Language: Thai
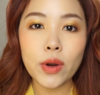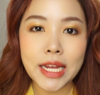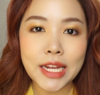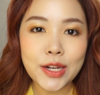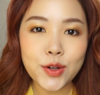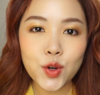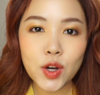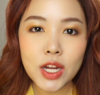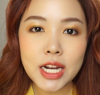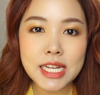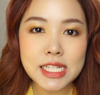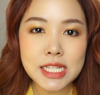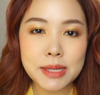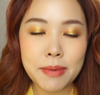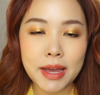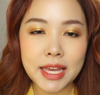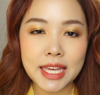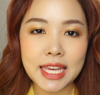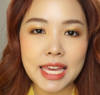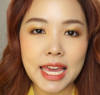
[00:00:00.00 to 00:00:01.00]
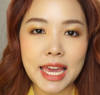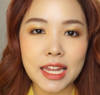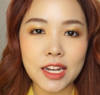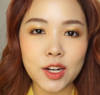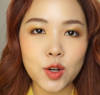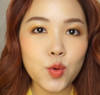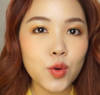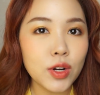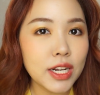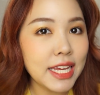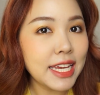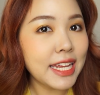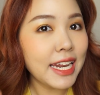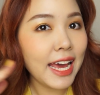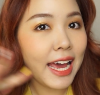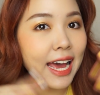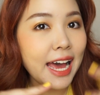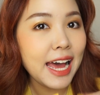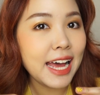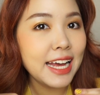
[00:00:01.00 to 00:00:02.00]
วันนี้นุ่นก็เลยจะมาคีเอทลุคนี้
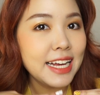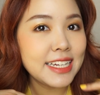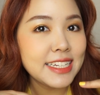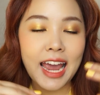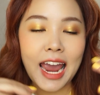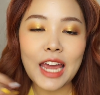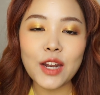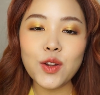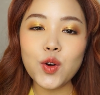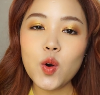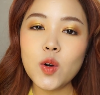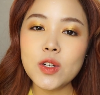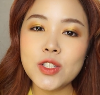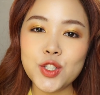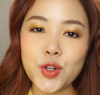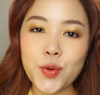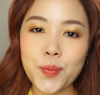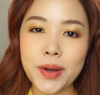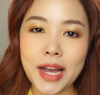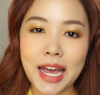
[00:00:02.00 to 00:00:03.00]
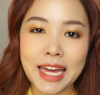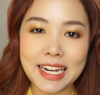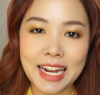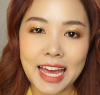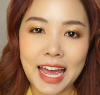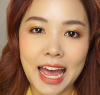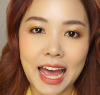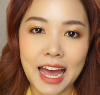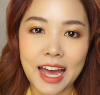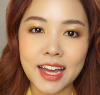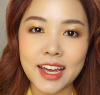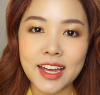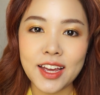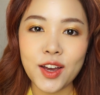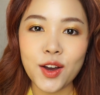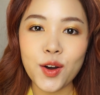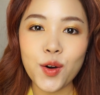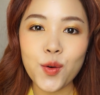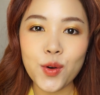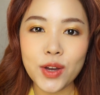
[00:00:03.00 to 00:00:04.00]
นะคะ ให้ทุกคนชมกันค่ะ
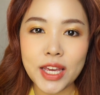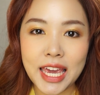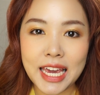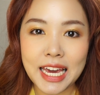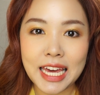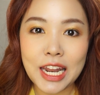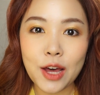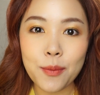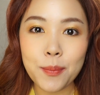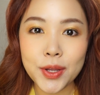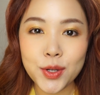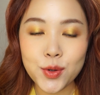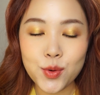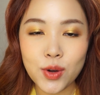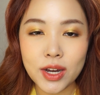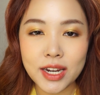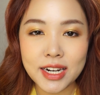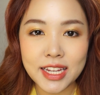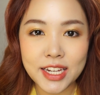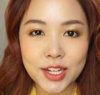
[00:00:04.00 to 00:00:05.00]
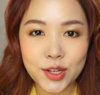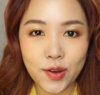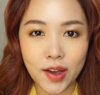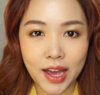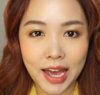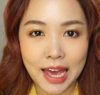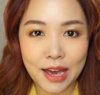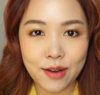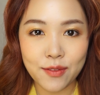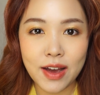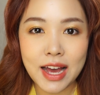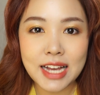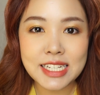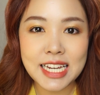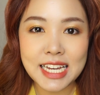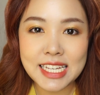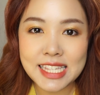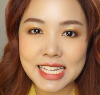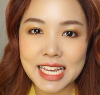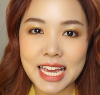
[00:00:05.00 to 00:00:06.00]
โอเค งั้นเราไปดูกันเลยดีกว่าค่ะ ว่า
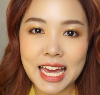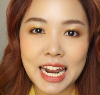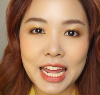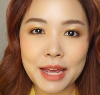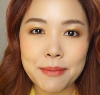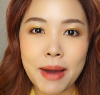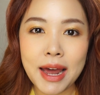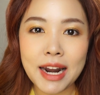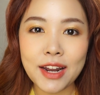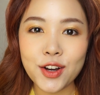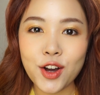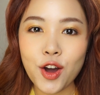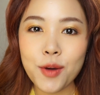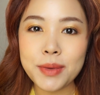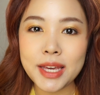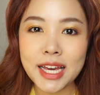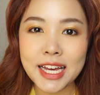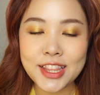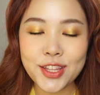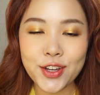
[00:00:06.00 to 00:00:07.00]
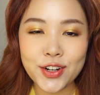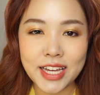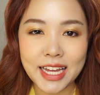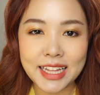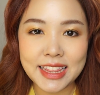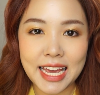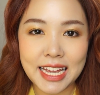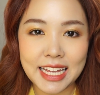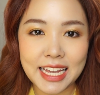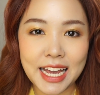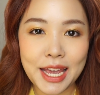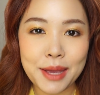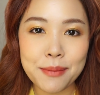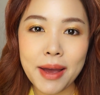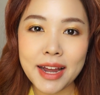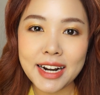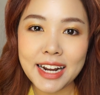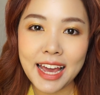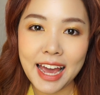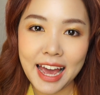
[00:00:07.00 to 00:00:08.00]
ใช้สีอะไรบ้างแล้วก็มีขั้นตอนการแต่งยังไง
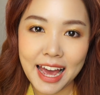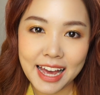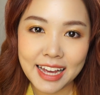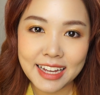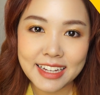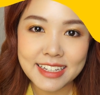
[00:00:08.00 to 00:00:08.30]
บ้างนะคะ